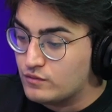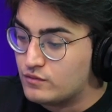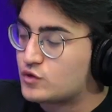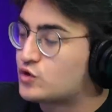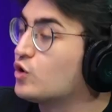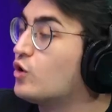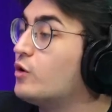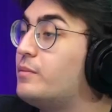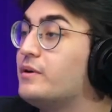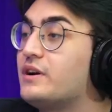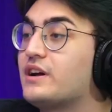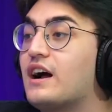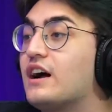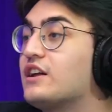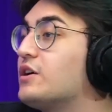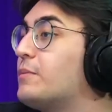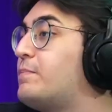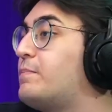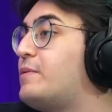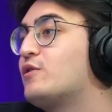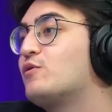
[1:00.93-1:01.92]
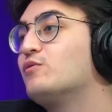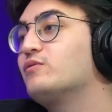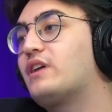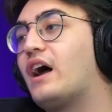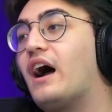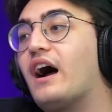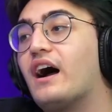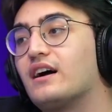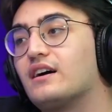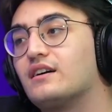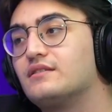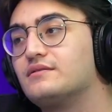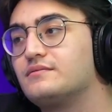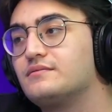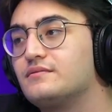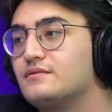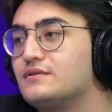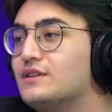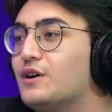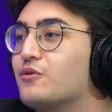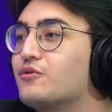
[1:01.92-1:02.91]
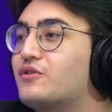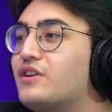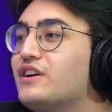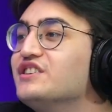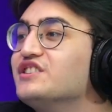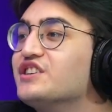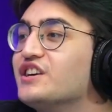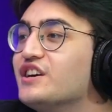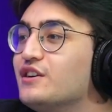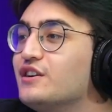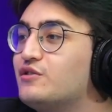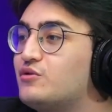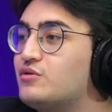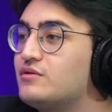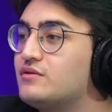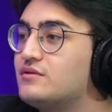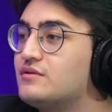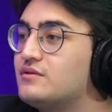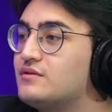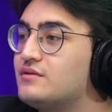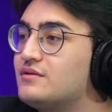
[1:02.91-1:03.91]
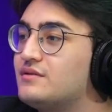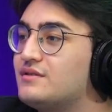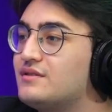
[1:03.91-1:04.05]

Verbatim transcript: Sou hum. obrigado a hum. perguntar. Não tem jeito. Achei que você ia